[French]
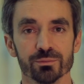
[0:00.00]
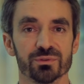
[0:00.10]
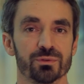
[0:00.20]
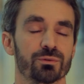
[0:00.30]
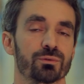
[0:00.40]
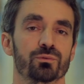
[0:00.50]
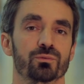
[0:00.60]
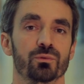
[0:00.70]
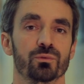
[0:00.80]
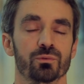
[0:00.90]
puisque
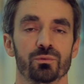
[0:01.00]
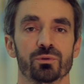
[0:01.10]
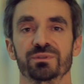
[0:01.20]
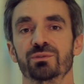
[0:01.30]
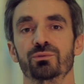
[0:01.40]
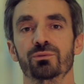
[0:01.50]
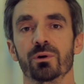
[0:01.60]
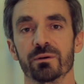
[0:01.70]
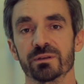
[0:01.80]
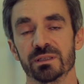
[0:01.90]
en
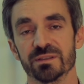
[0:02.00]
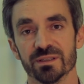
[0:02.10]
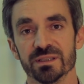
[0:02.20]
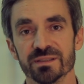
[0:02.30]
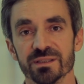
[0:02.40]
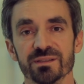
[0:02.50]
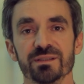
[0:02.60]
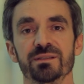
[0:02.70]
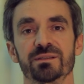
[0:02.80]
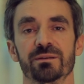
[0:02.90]
discutant avec les
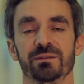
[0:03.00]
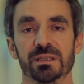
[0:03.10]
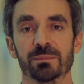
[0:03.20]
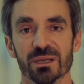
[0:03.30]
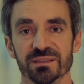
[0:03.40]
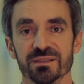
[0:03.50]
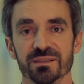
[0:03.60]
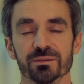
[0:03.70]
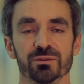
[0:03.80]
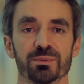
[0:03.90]
anesthésistes, avec des
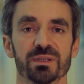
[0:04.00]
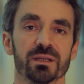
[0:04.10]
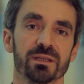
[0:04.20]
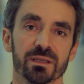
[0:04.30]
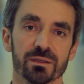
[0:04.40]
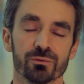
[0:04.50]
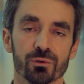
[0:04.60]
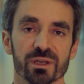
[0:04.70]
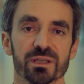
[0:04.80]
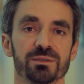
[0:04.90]
praticiens hospitaliers
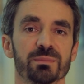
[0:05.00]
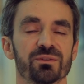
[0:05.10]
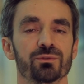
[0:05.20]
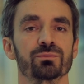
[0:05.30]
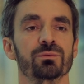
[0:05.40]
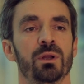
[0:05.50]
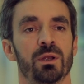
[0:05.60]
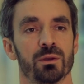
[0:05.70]
de réanimation,